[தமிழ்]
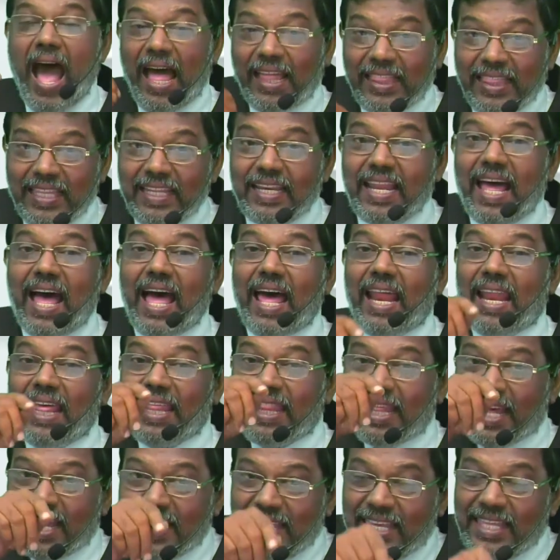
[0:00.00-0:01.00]
அதனால
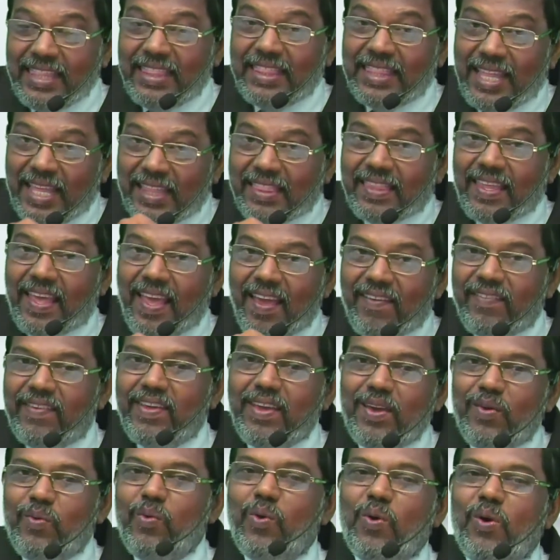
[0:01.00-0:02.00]
தான் இந்த
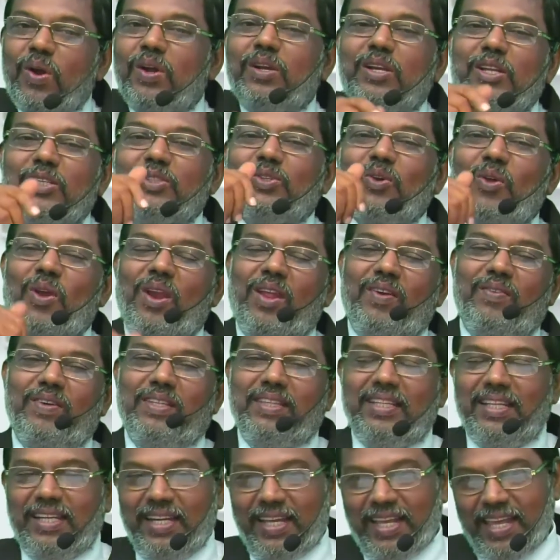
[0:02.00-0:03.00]
தேவையை உங்கள்கிட்ட சொல்ல
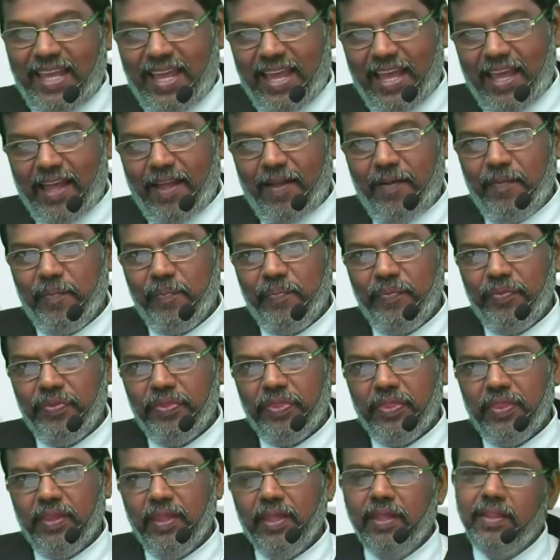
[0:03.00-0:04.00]
வந்திருக்கேன்
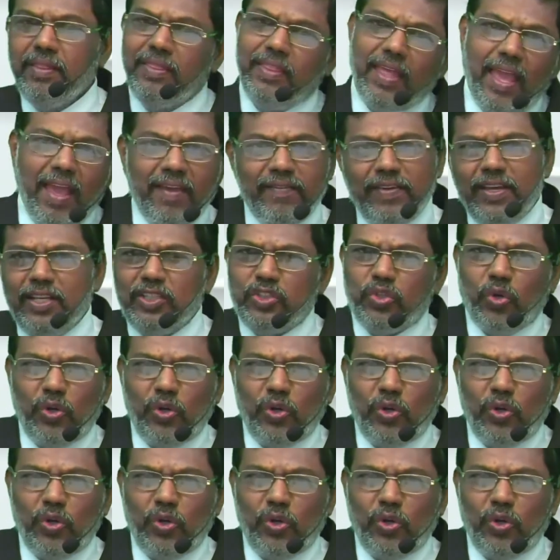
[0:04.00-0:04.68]
தேவையை